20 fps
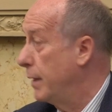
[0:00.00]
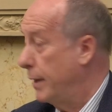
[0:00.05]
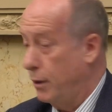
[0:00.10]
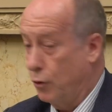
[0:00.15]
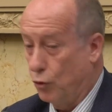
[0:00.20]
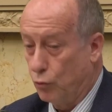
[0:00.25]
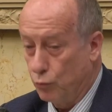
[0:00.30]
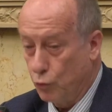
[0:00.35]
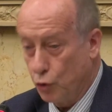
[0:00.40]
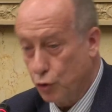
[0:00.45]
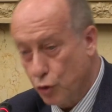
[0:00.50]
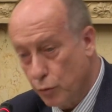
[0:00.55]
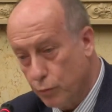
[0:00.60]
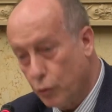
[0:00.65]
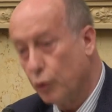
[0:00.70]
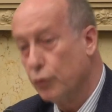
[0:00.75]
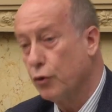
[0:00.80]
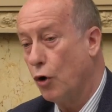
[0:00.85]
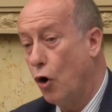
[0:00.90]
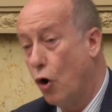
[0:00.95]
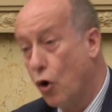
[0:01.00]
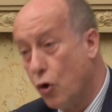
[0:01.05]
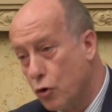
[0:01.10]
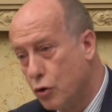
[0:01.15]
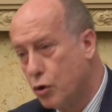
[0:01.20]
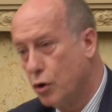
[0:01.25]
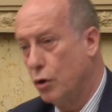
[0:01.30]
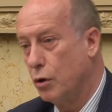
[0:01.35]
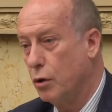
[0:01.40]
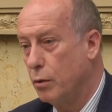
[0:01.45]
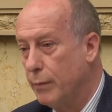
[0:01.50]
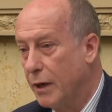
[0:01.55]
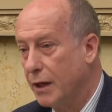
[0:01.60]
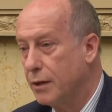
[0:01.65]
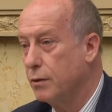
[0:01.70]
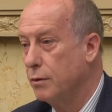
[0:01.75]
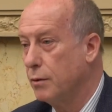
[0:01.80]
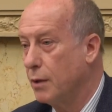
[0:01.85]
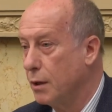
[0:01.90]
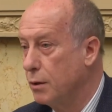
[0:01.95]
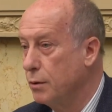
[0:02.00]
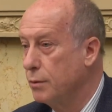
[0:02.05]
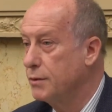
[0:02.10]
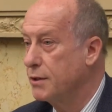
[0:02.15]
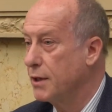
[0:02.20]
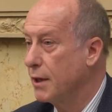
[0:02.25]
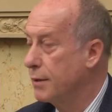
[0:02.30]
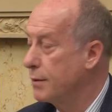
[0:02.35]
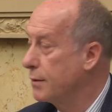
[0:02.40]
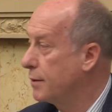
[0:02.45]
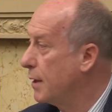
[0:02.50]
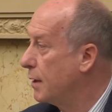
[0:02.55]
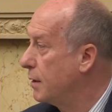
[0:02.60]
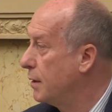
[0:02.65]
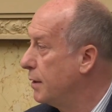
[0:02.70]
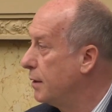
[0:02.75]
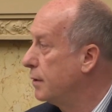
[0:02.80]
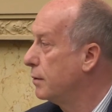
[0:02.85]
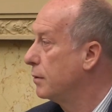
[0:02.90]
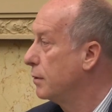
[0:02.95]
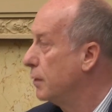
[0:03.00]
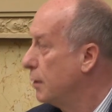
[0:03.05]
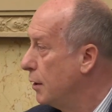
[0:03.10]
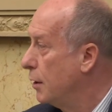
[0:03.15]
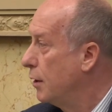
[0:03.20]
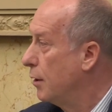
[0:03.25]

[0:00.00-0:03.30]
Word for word: et on me demande encore maintenant à Lausanne d'aller euh,